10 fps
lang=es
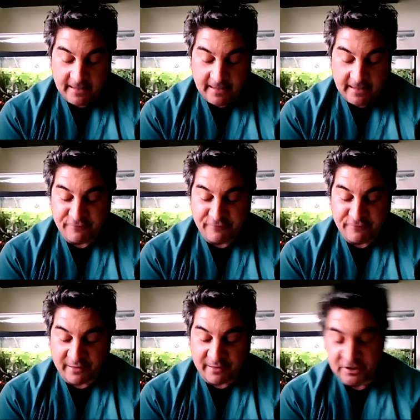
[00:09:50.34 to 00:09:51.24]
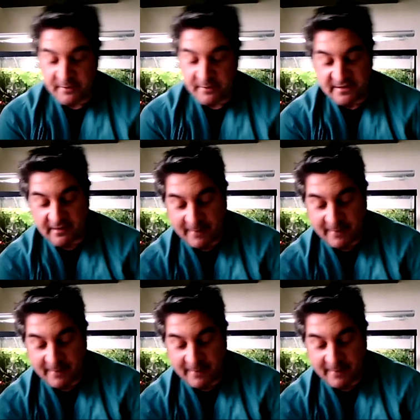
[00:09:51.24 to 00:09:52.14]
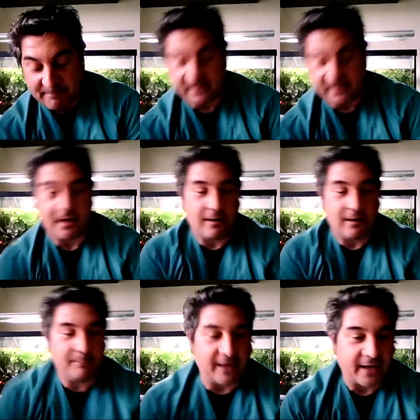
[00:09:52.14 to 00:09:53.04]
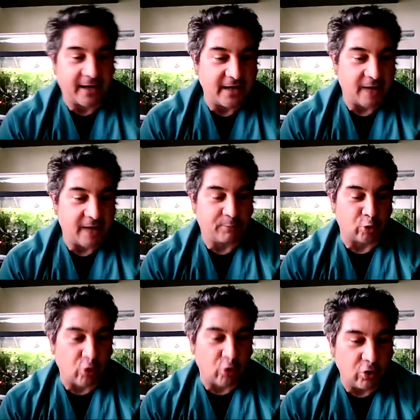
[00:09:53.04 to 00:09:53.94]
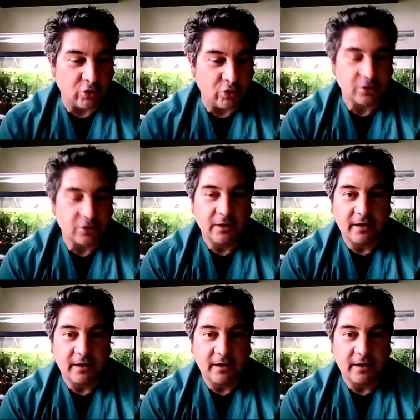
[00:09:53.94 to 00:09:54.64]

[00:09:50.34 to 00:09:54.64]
esa información sirviese de manera práctica para generar protocolos,